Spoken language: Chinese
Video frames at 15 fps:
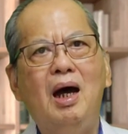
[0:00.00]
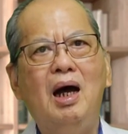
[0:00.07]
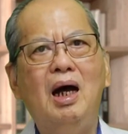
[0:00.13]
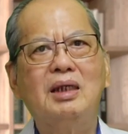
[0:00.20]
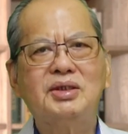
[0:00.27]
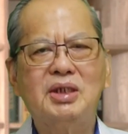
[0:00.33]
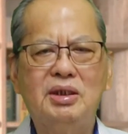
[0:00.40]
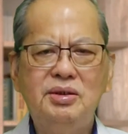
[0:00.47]

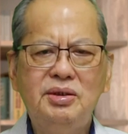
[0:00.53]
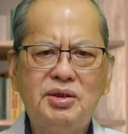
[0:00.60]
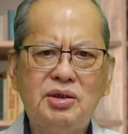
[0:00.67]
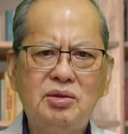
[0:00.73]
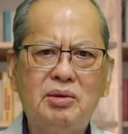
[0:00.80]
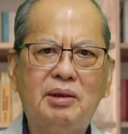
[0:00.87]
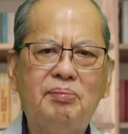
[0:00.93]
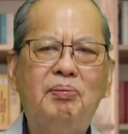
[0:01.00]
呃，成
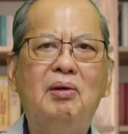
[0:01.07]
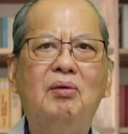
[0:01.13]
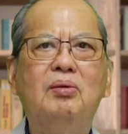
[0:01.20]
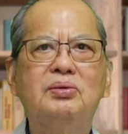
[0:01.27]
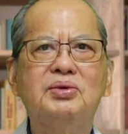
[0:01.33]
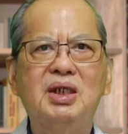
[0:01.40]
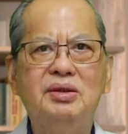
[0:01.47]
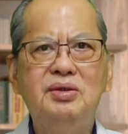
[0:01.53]
熟的
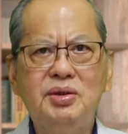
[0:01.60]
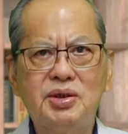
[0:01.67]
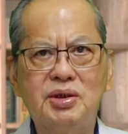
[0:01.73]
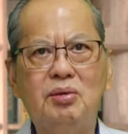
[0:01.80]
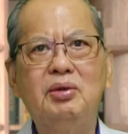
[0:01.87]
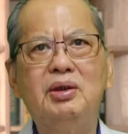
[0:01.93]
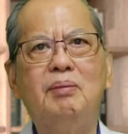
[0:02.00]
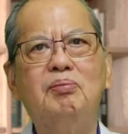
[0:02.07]
葡成
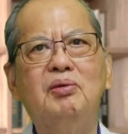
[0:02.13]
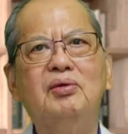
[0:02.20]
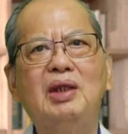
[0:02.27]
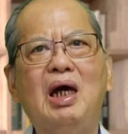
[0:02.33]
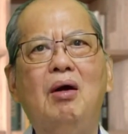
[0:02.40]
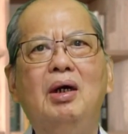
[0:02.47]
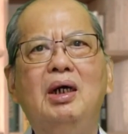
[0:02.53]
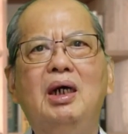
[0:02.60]
熟的葡
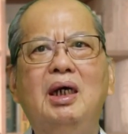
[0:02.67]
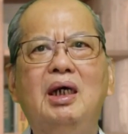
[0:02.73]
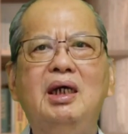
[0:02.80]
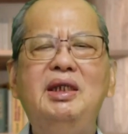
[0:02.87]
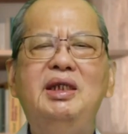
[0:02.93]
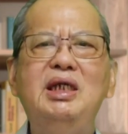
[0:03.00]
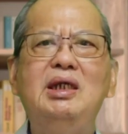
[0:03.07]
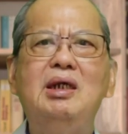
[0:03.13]
萄
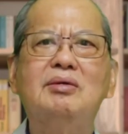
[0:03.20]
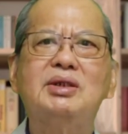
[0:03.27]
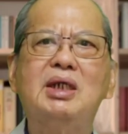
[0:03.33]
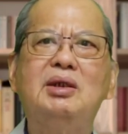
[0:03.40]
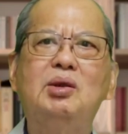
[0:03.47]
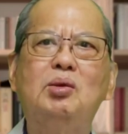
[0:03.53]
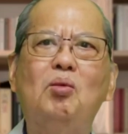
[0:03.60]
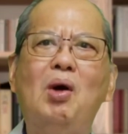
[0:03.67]
一定要
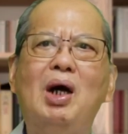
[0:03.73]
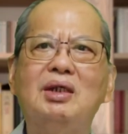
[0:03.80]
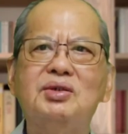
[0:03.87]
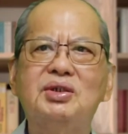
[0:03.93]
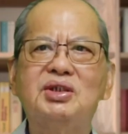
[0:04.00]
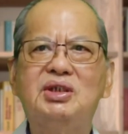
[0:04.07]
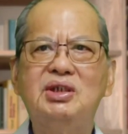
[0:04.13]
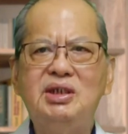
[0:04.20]
在
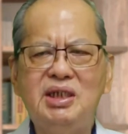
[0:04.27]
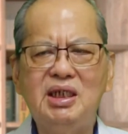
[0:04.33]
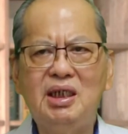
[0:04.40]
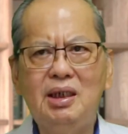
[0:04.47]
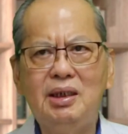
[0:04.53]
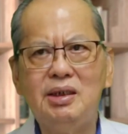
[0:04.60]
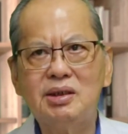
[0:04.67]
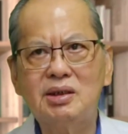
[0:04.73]
短时
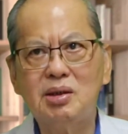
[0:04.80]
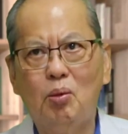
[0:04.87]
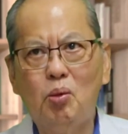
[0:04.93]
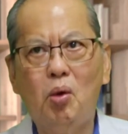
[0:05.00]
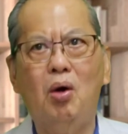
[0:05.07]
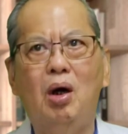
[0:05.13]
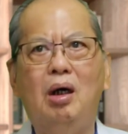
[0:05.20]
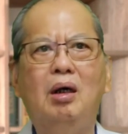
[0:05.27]
间里收
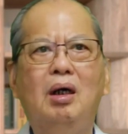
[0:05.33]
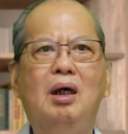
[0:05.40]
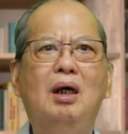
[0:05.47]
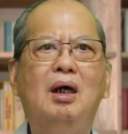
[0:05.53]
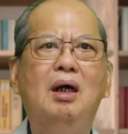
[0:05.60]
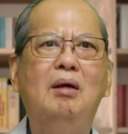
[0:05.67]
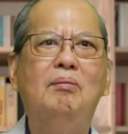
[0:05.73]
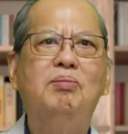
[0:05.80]
获，
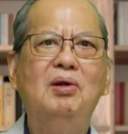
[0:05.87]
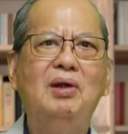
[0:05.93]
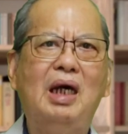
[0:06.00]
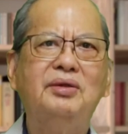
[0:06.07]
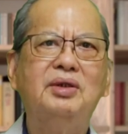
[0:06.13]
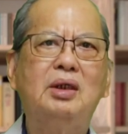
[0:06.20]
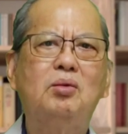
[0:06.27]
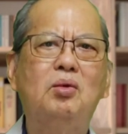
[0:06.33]
不
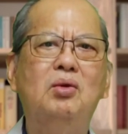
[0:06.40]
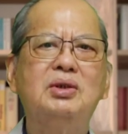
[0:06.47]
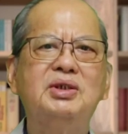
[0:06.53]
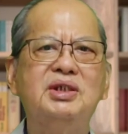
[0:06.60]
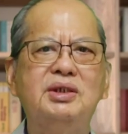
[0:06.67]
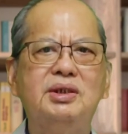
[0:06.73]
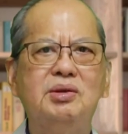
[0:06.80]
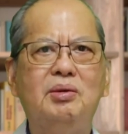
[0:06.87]
然呢，果
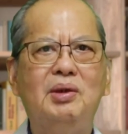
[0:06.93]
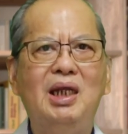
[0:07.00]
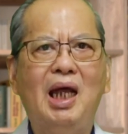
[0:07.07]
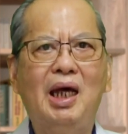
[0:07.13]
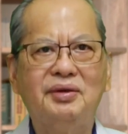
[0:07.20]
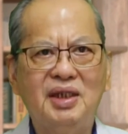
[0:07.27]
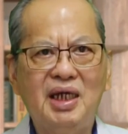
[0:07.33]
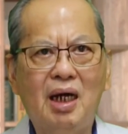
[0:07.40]
子就会
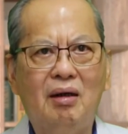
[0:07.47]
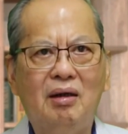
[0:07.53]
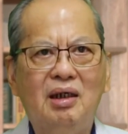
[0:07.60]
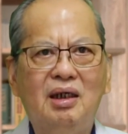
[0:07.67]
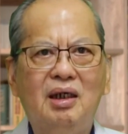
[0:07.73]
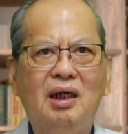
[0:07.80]
烂掉。